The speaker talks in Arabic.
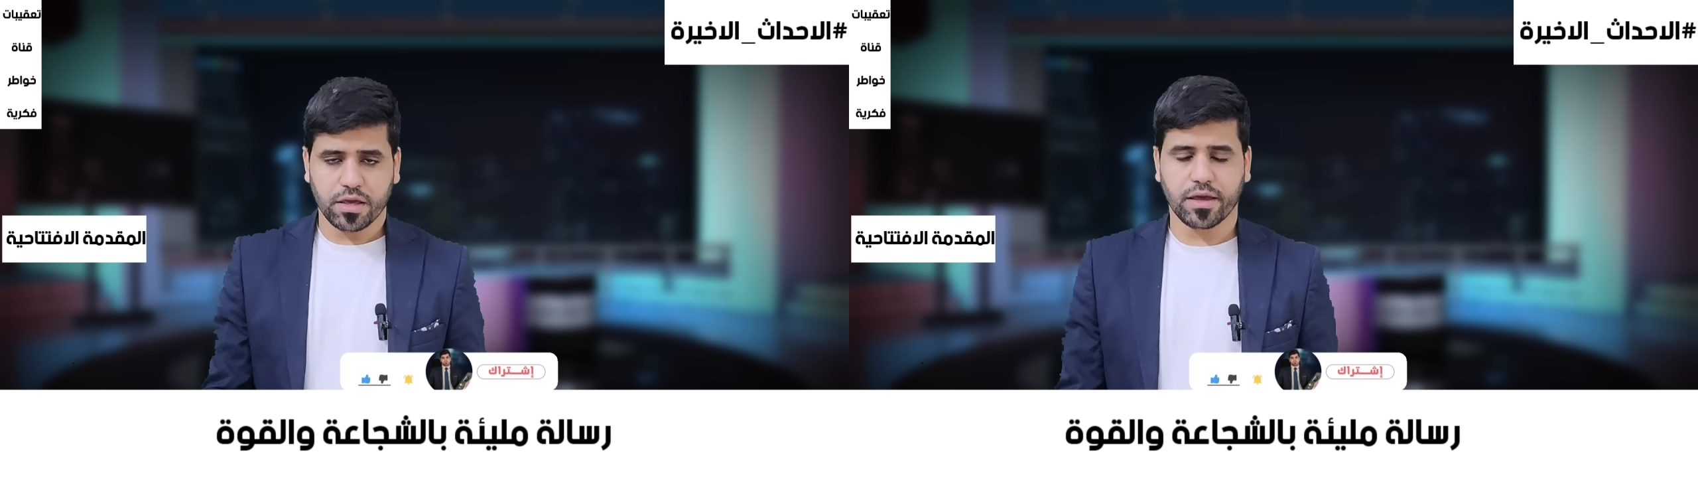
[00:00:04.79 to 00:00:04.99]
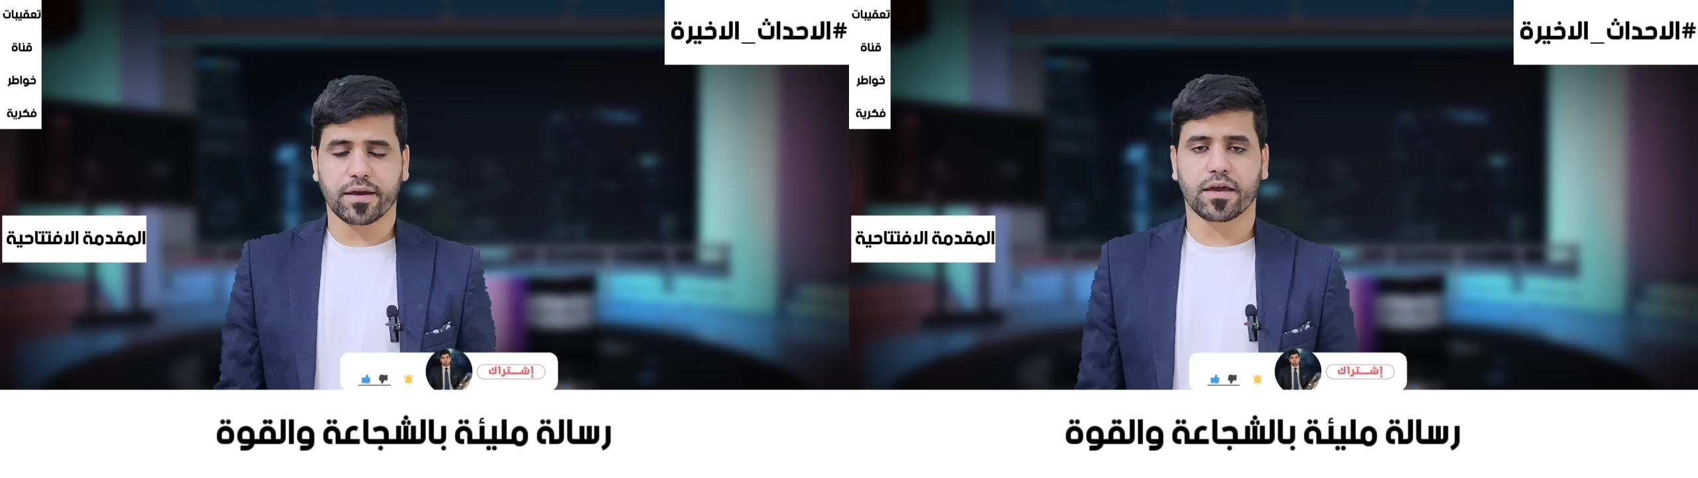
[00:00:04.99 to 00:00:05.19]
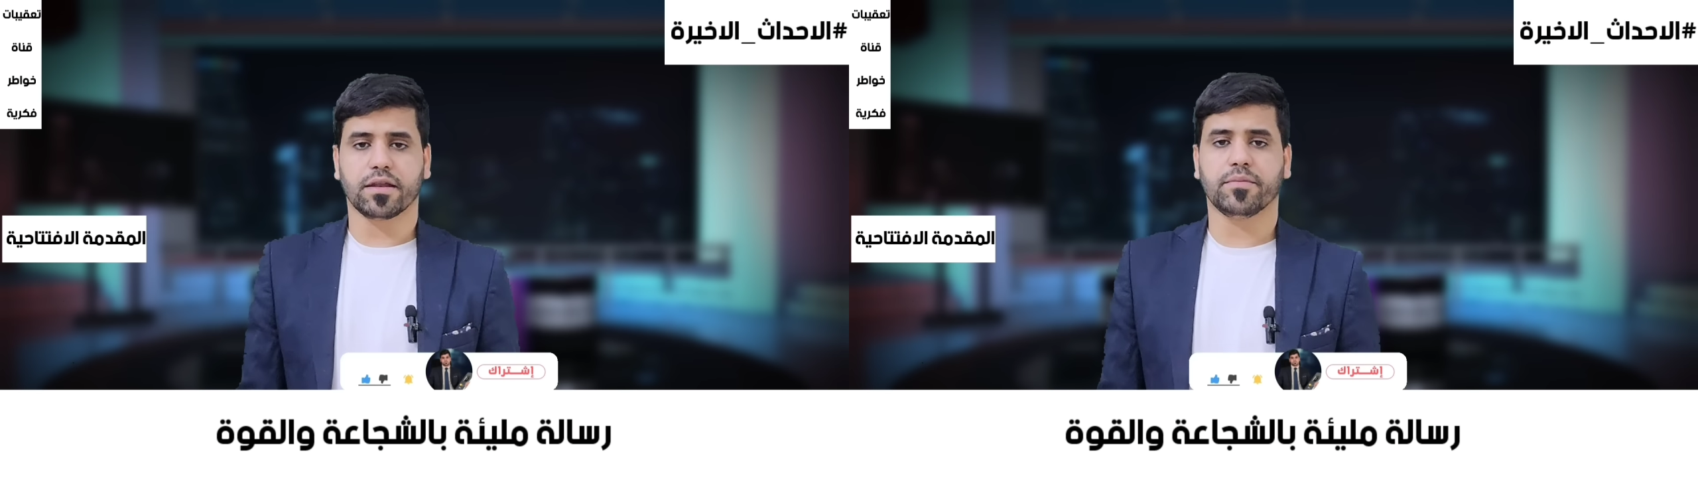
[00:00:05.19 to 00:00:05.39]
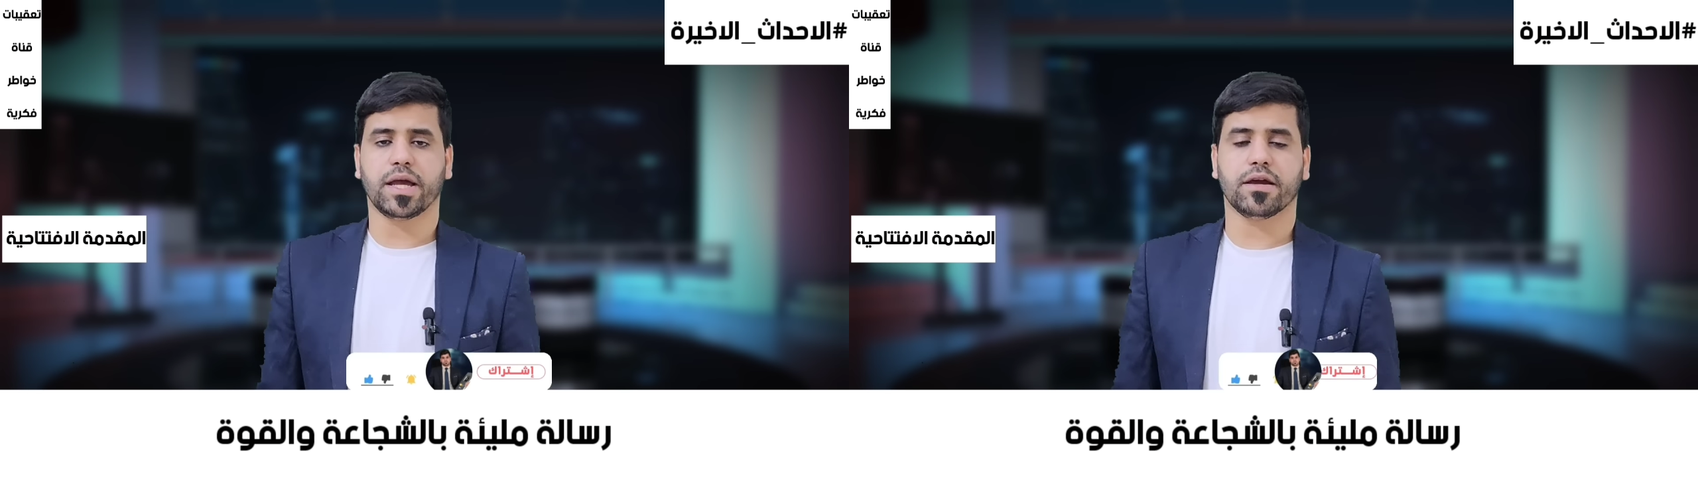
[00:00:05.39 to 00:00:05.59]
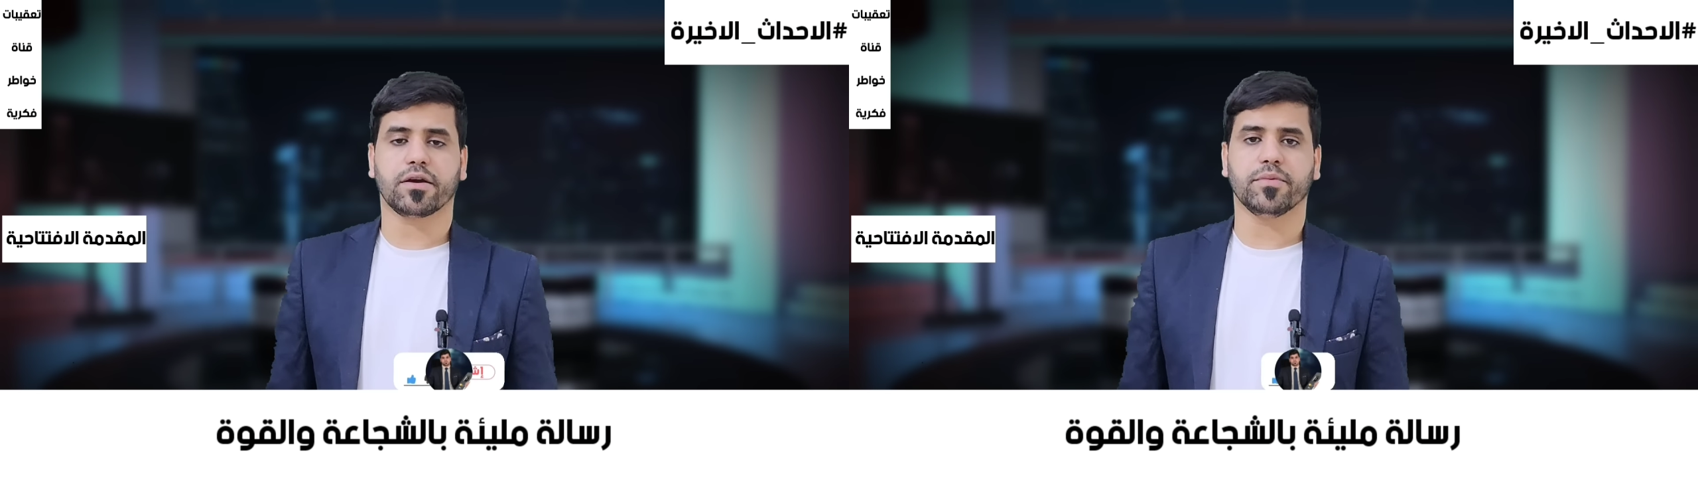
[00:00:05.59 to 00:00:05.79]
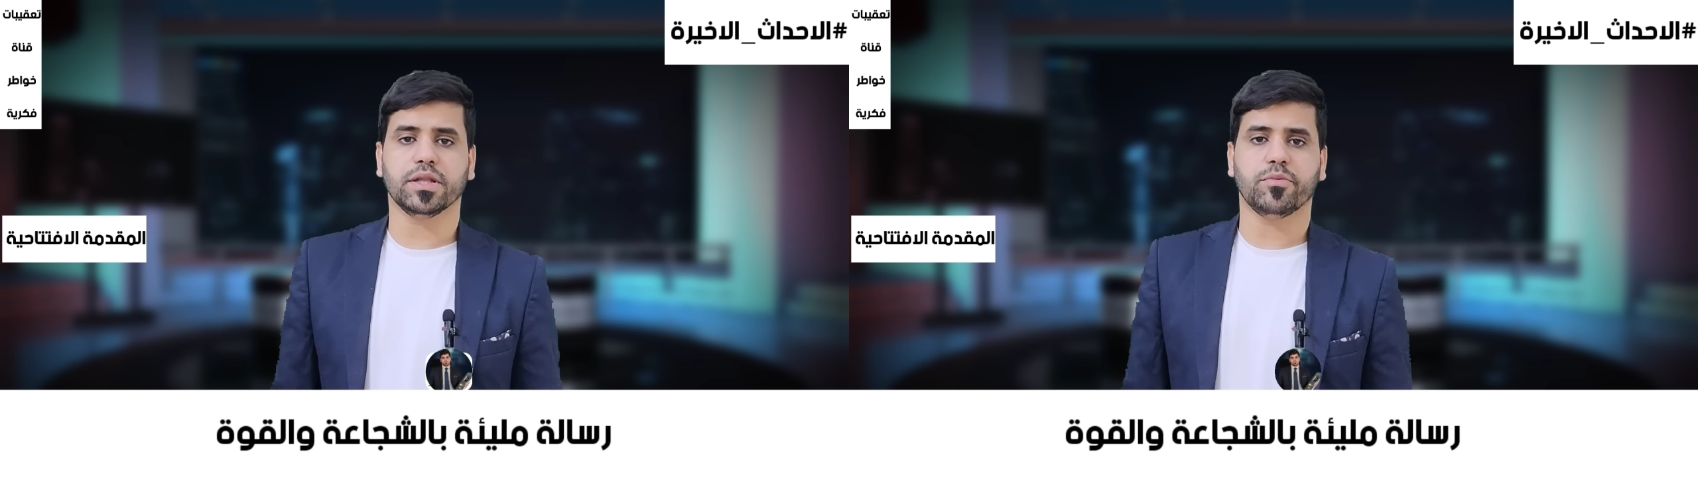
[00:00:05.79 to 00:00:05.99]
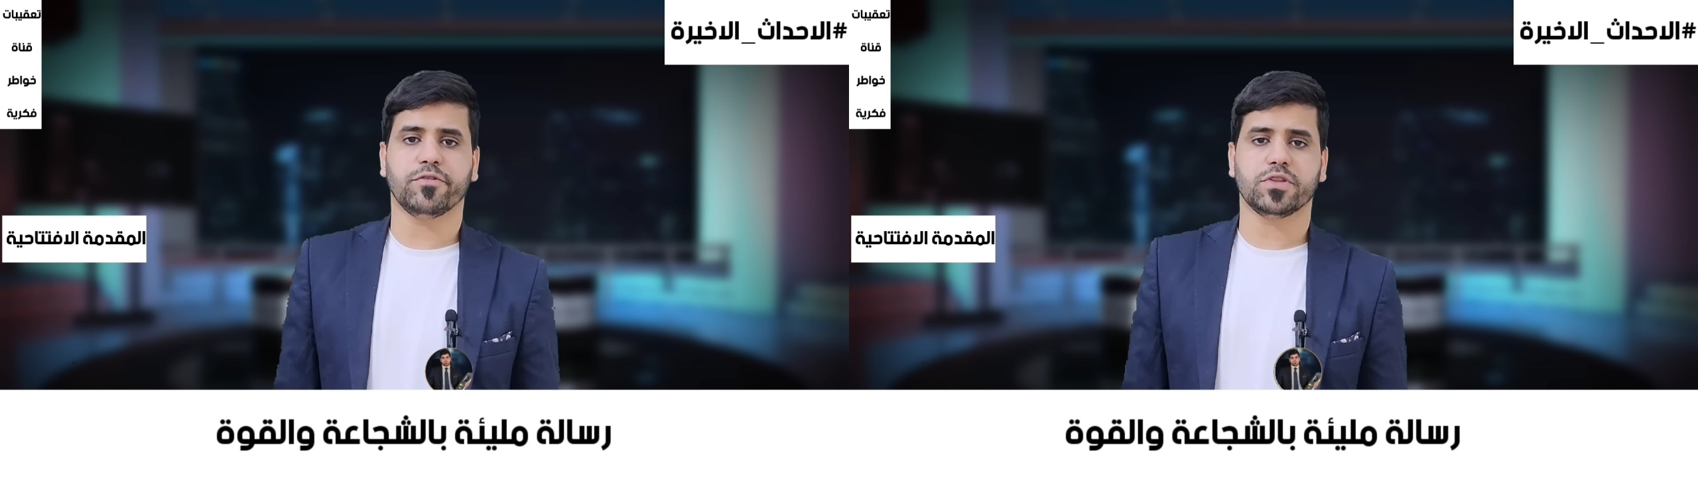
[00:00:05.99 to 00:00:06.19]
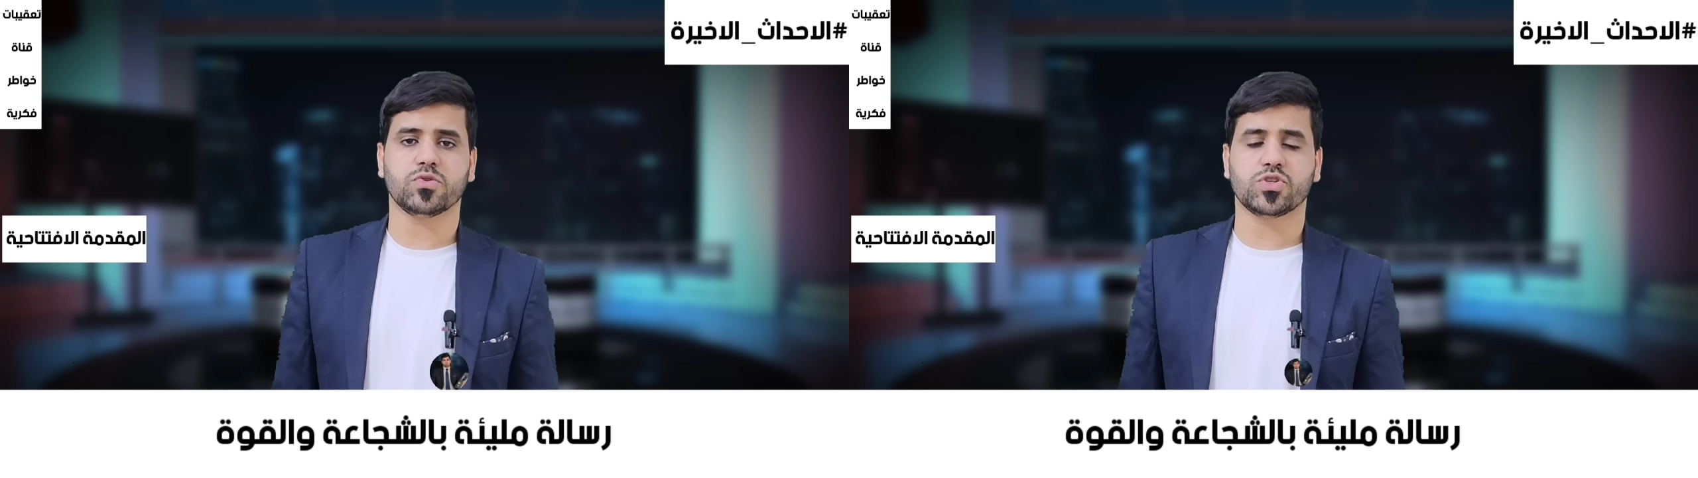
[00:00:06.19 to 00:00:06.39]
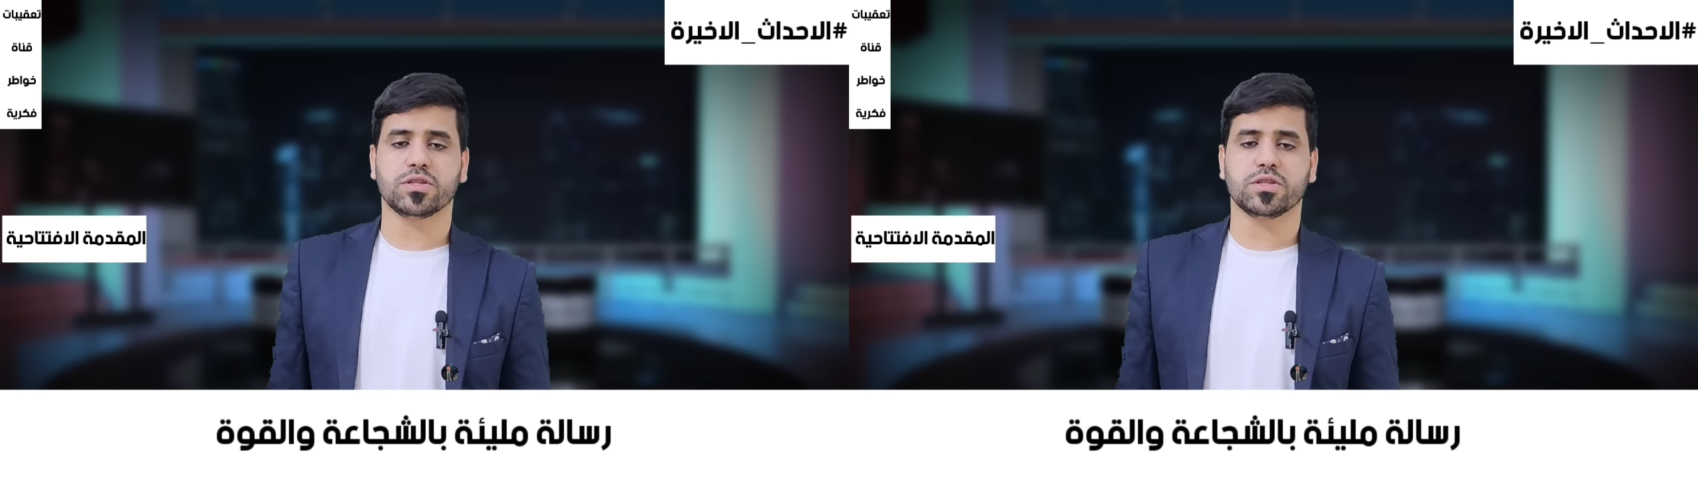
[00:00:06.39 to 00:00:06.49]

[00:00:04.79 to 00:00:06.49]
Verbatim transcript: يا كريم حياكم الله بفيديو